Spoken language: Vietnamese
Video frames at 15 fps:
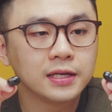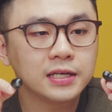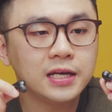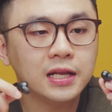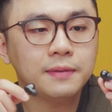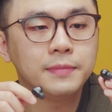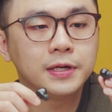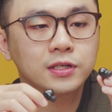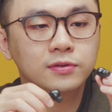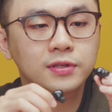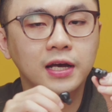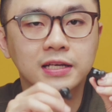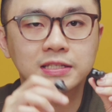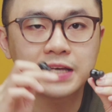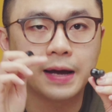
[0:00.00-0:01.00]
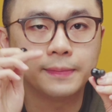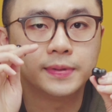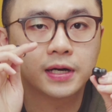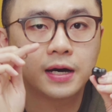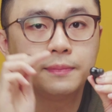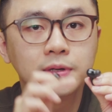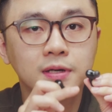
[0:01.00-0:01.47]
nghĩa là mình có thể giảm
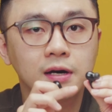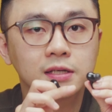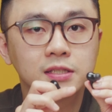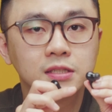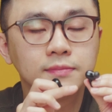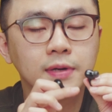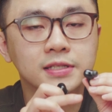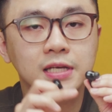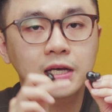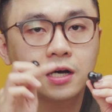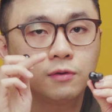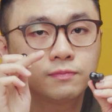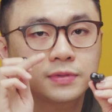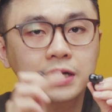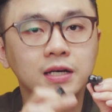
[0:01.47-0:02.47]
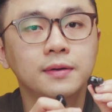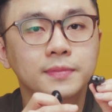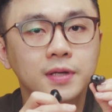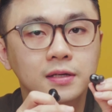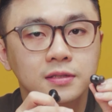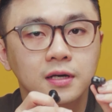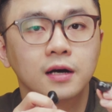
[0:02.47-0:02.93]
được âm lượng nhưng mình sẽ không tăng âm
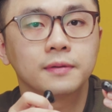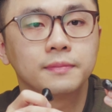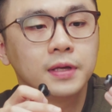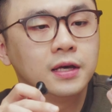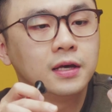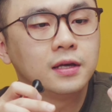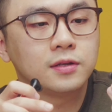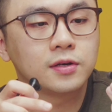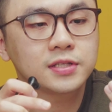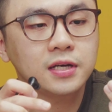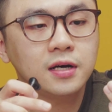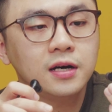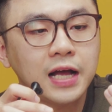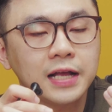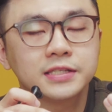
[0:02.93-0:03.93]
lượng được nó sẽ hơi